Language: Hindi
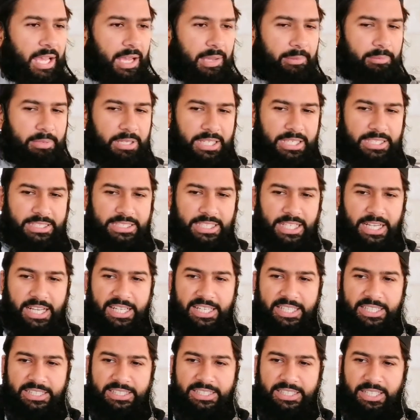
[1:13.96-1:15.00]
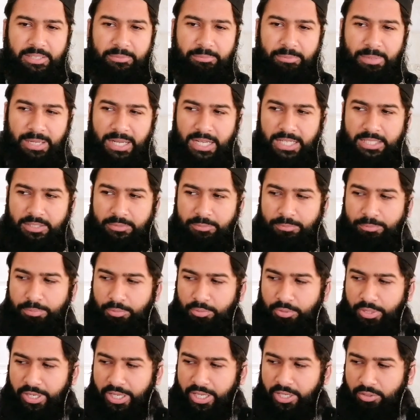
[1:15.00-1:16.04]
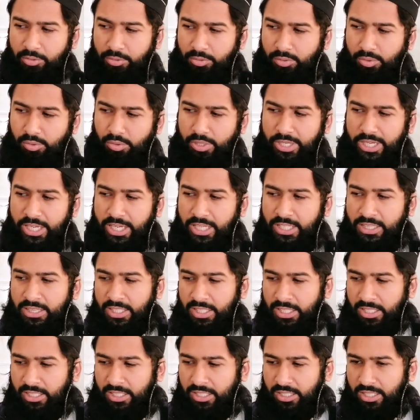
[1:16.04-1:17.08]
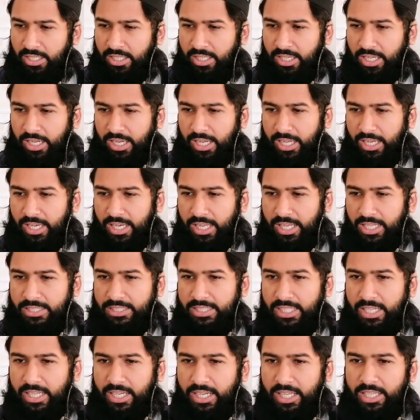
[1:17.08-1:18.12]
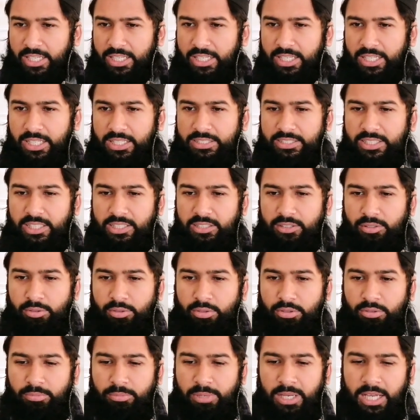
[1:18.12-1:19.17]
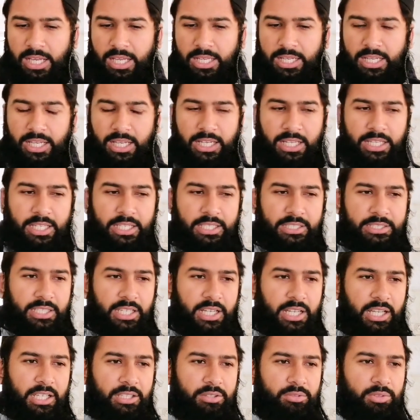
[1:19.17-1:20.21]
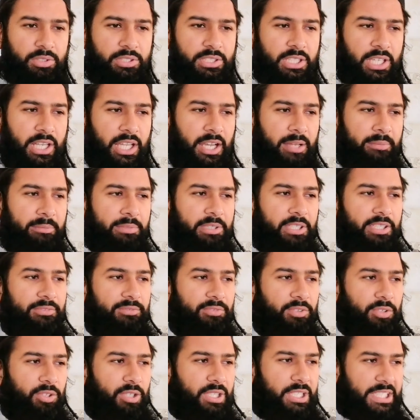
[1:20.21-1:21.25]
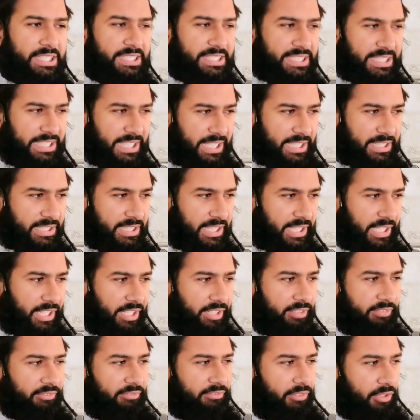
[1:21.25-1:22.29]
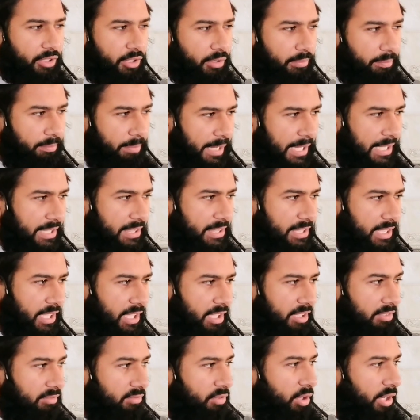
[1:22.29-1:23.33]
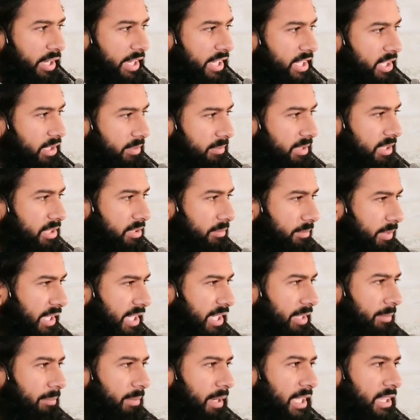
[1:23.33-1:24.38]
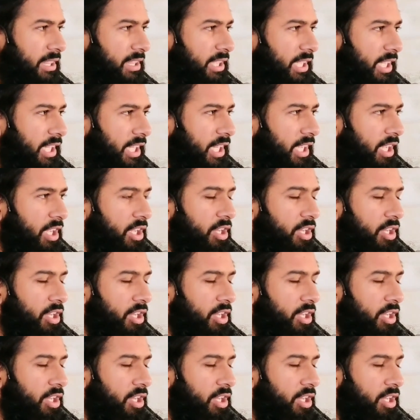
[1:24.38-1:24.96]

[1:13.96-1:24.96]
अब इस आयत के बाद पूरे रुकू के अंदर अल्लाह ताला ने हज़रत लुकमान सलाम की वो नसीहतें वो बातें वो हमत भरी बातें